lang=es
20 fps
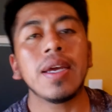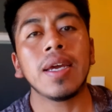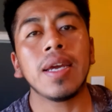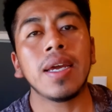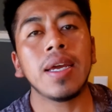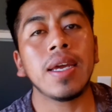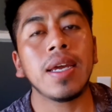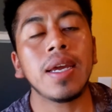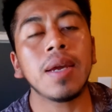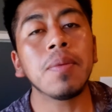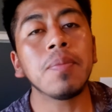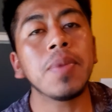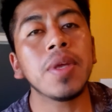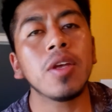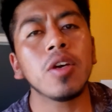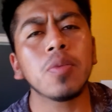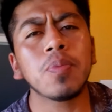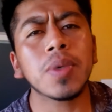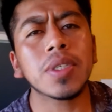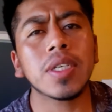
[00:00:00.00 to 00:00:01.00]
Eh, en
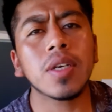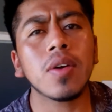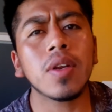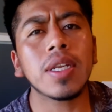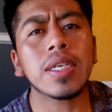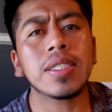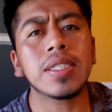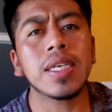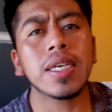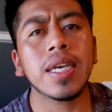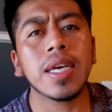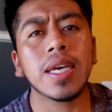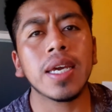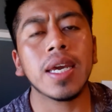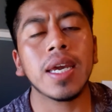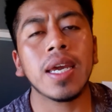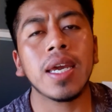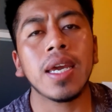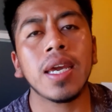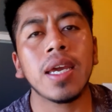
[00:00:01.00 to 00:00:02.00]
videos pasados les dije
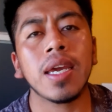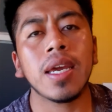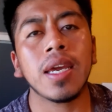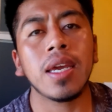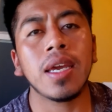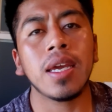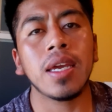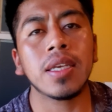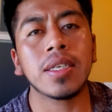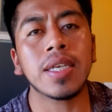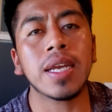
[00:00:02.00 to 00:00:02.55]
que eh,